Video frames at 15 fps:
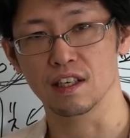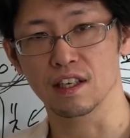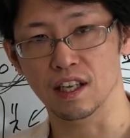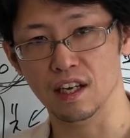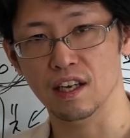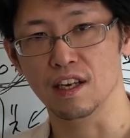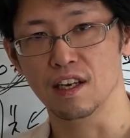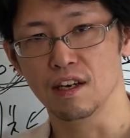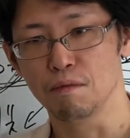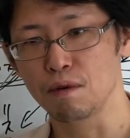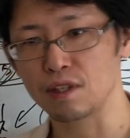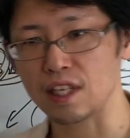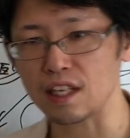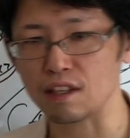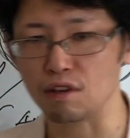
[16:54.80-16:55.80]
ね。
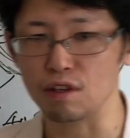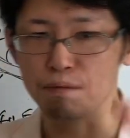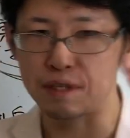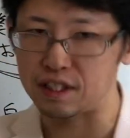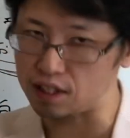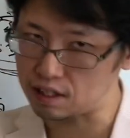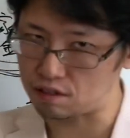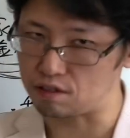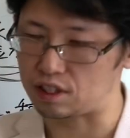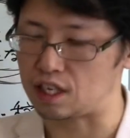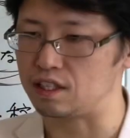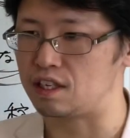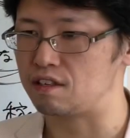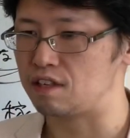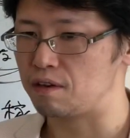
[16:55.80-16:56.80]
僕だってこのビジネスの
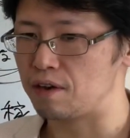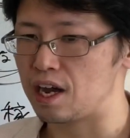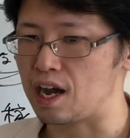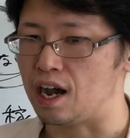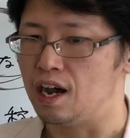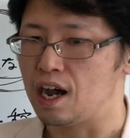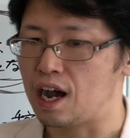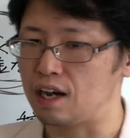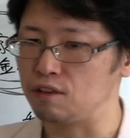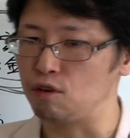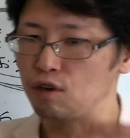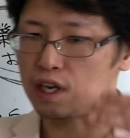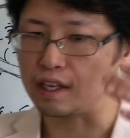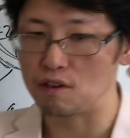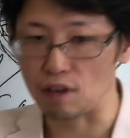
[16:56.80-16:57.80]
チャンネルでは、
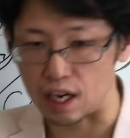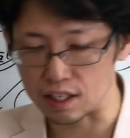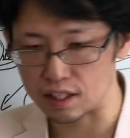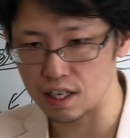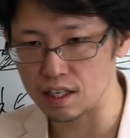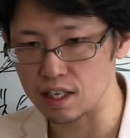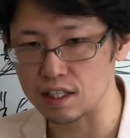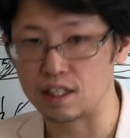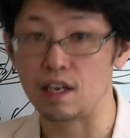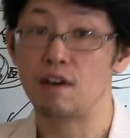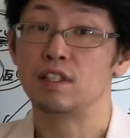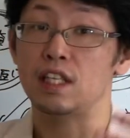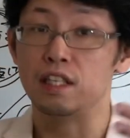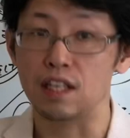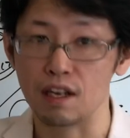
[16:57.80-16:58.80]
お金を稼いで
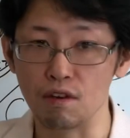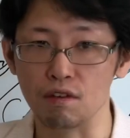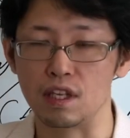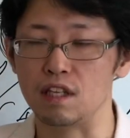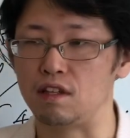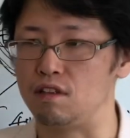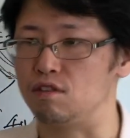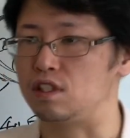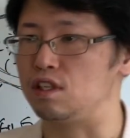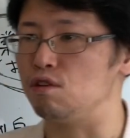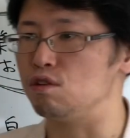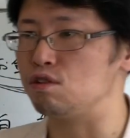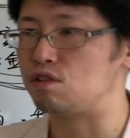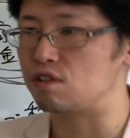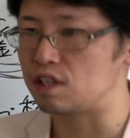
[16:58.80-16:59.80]
幸せになろうねっていう資
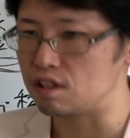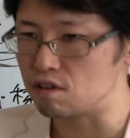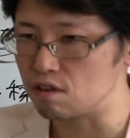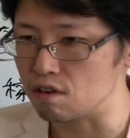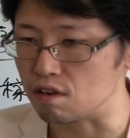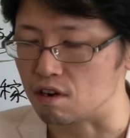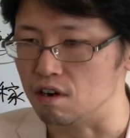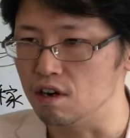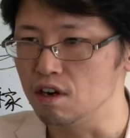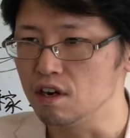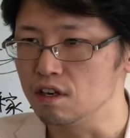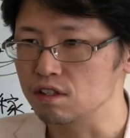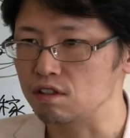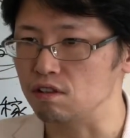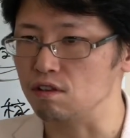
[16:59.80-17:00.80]
本主義の、
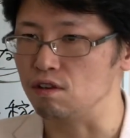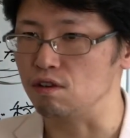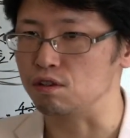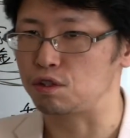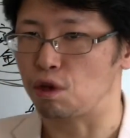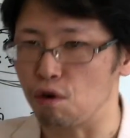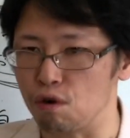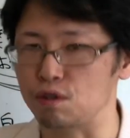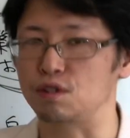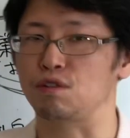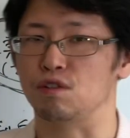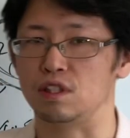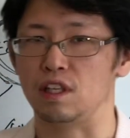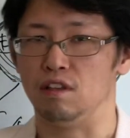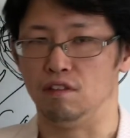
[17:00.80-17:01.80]
その、走句
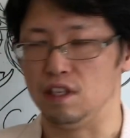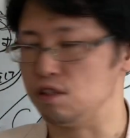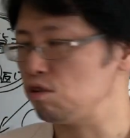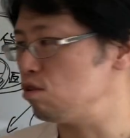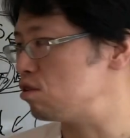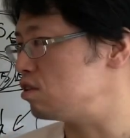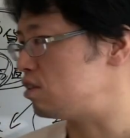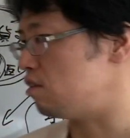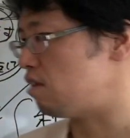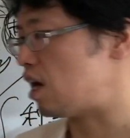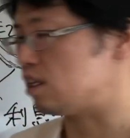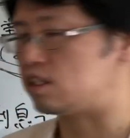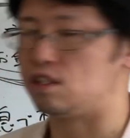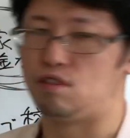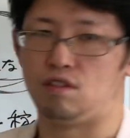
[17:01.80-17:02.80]
としてのね、走句っていうのは
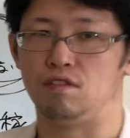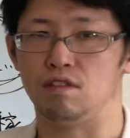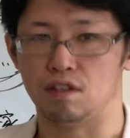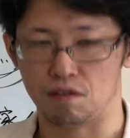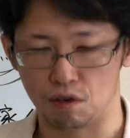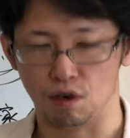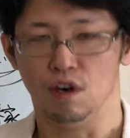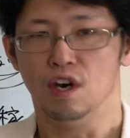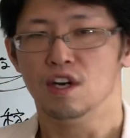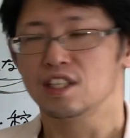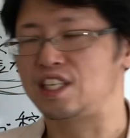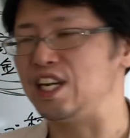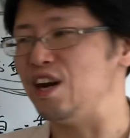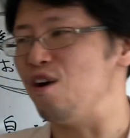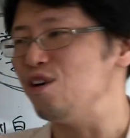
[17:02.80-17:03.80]
走る犬ですよ。
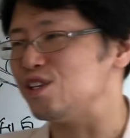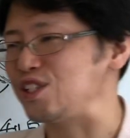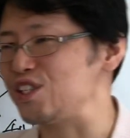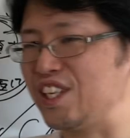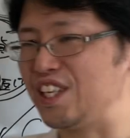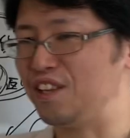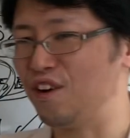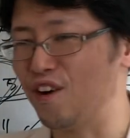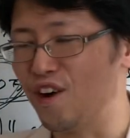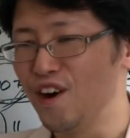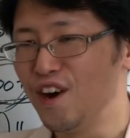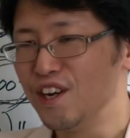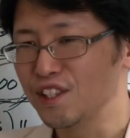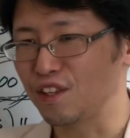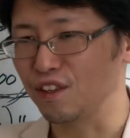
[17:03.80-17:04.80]
資本義の、
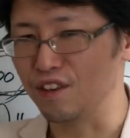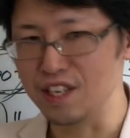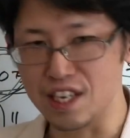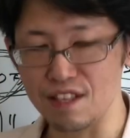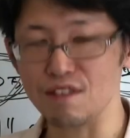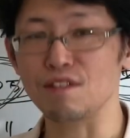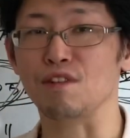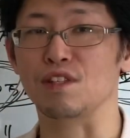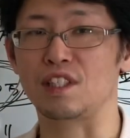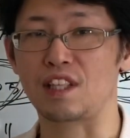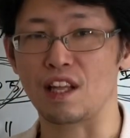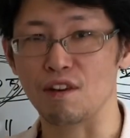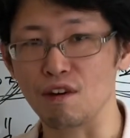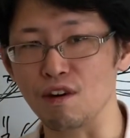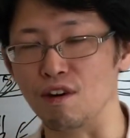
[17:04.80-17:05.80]
その犬とし
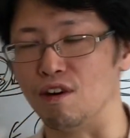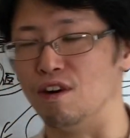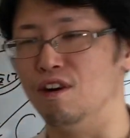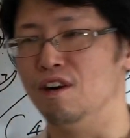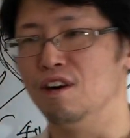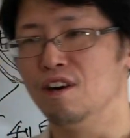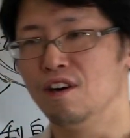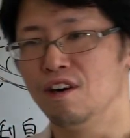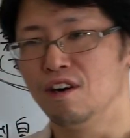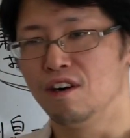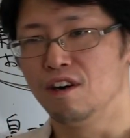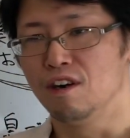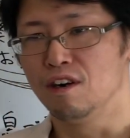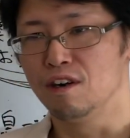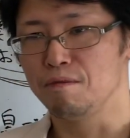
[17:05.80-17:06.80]
ての、
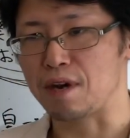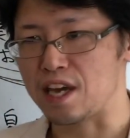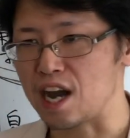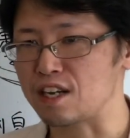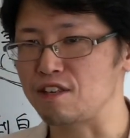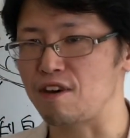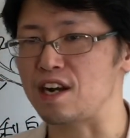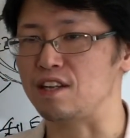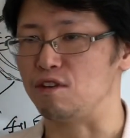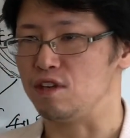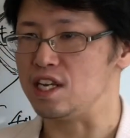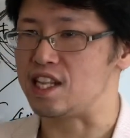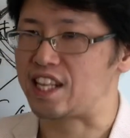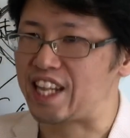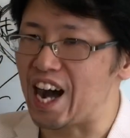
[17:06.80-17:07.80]
まあ、役割の
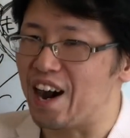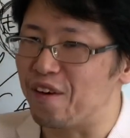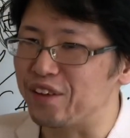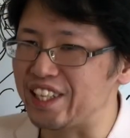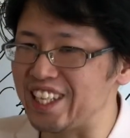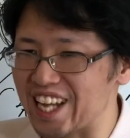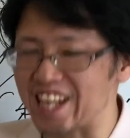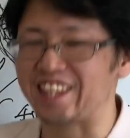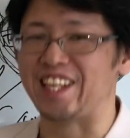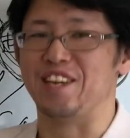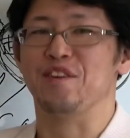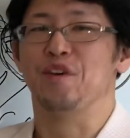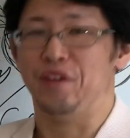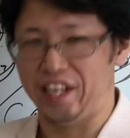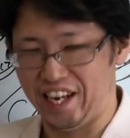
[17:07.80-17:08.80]
一端を担って
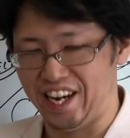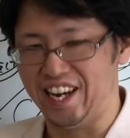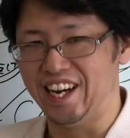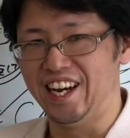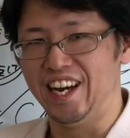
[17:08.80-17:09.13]
いるよね。